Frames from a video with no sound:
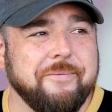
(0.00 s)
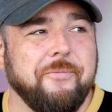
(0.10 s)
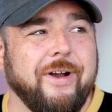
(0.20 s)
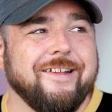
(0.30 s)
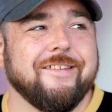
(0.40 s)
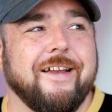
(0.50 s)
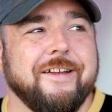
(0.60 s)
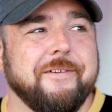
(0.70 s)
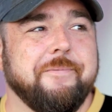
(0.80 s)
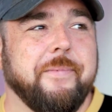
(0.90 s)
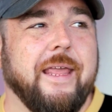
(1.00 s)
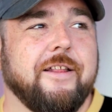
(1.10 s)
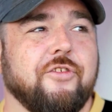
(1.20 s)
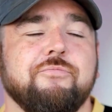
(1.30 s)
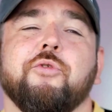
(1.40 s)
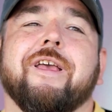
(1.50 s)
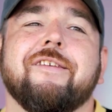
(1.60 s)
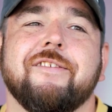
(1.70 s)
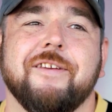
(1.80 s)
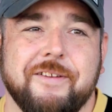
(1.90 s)
Sân vận động ở đây thật sự đẹp,
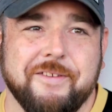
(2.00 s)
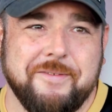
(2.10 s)
nó